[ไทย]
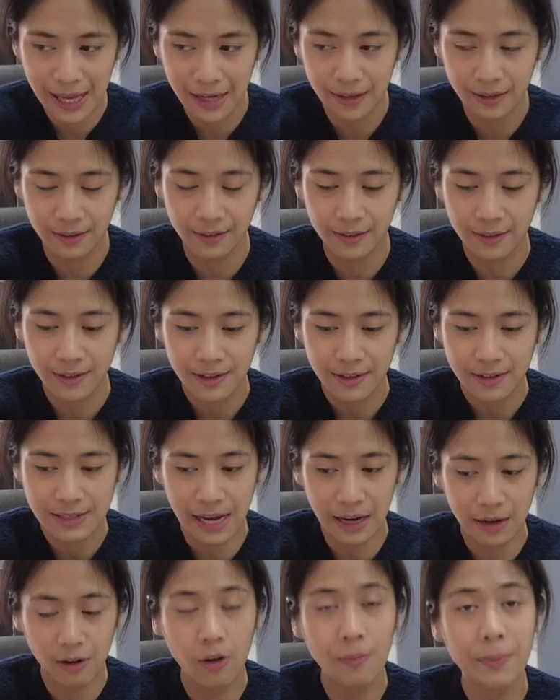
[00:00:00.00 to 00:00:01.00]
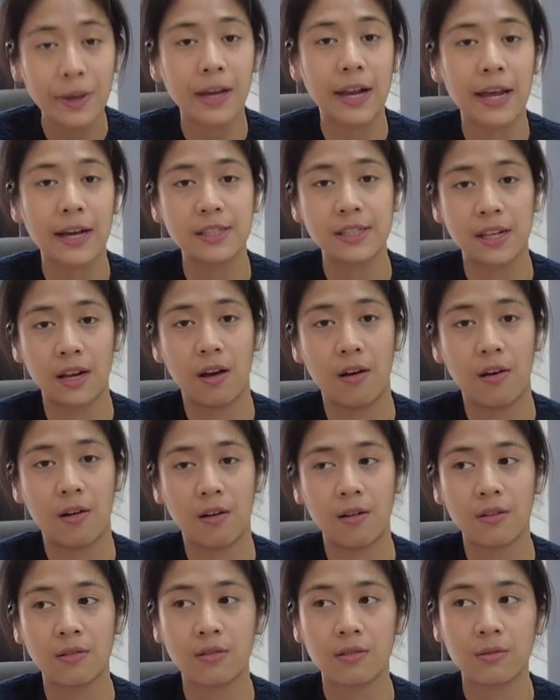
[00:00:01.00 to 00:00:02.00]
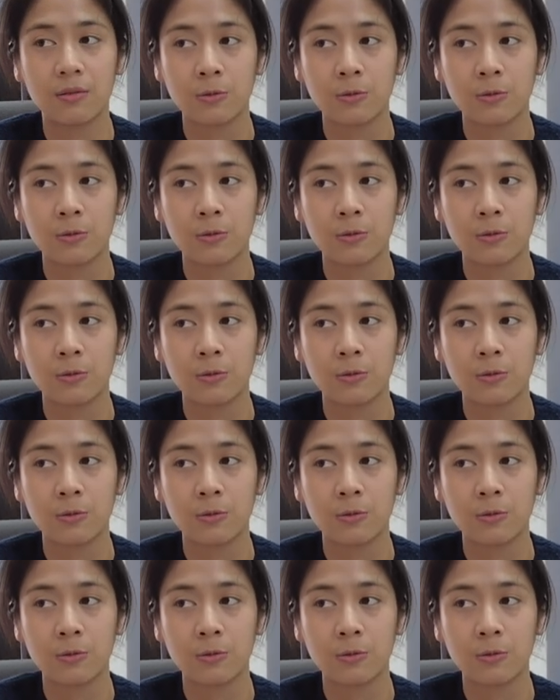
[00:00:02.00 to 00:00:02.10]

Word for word: เล่น อยากร้องเพลงอะไรก็จะร้อง